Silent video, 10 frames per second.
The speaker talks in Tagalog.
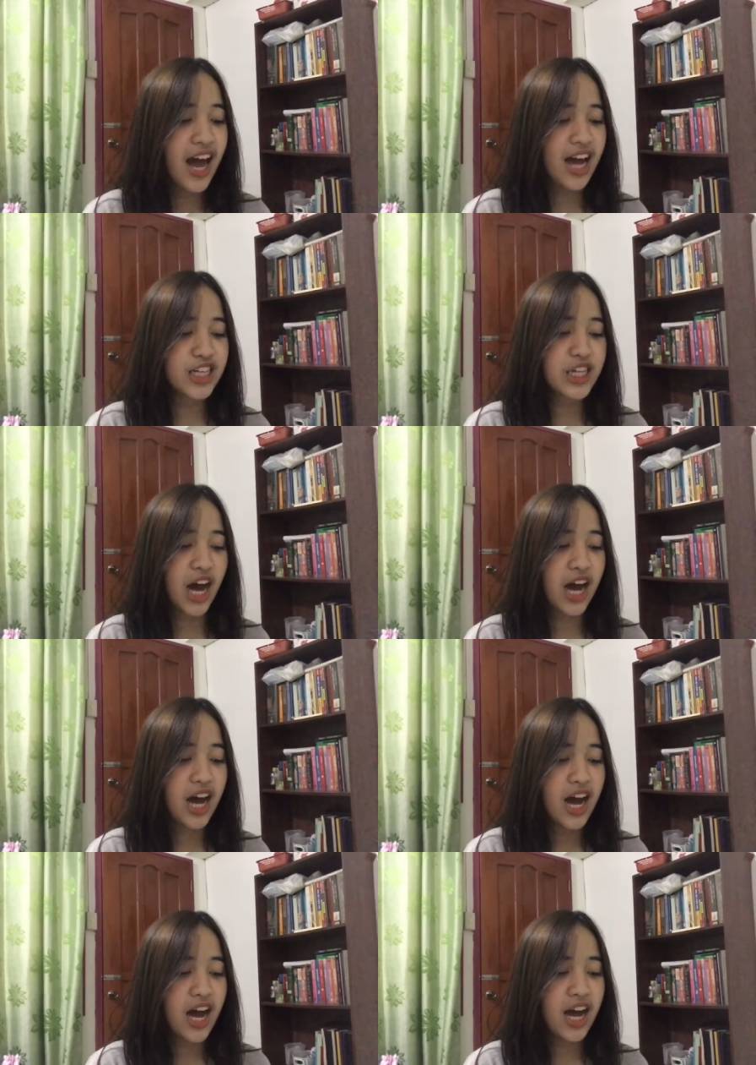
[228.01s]
Ano siya?
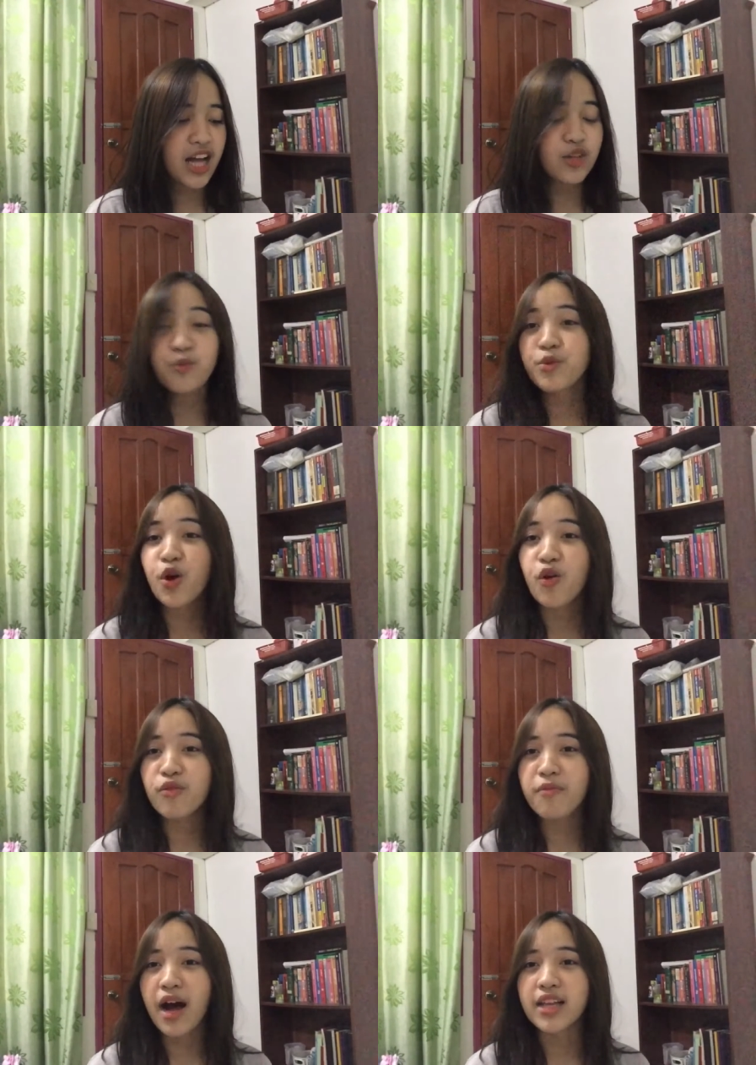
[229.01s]
Nga nung
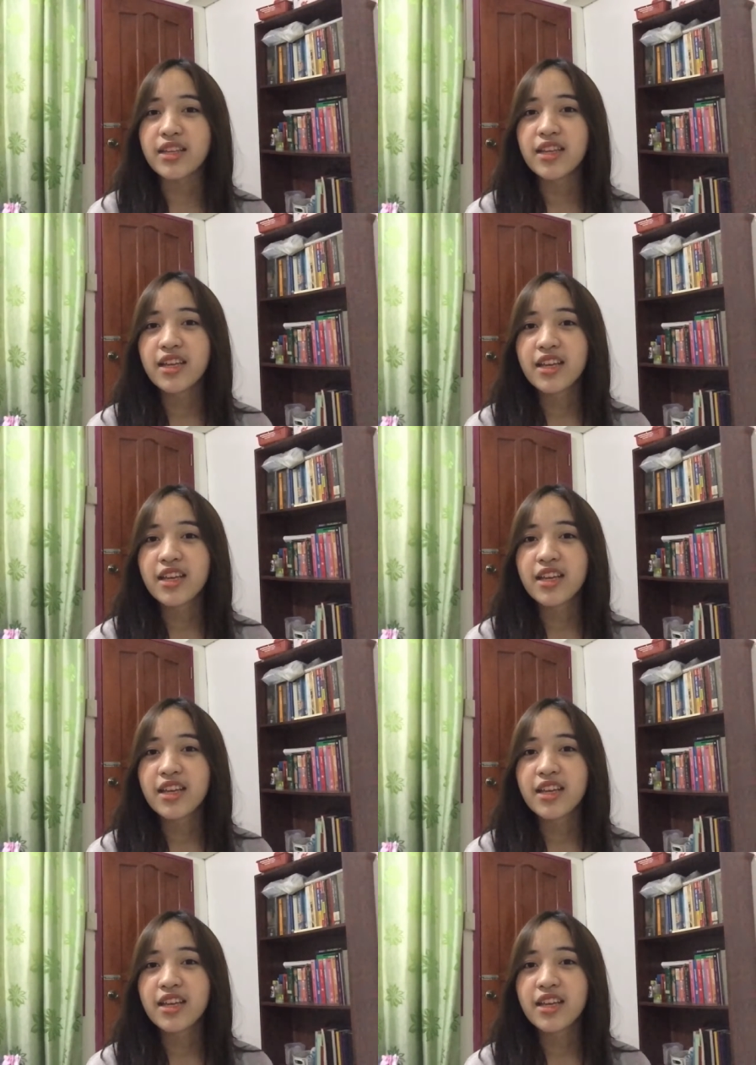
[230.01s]
broke man,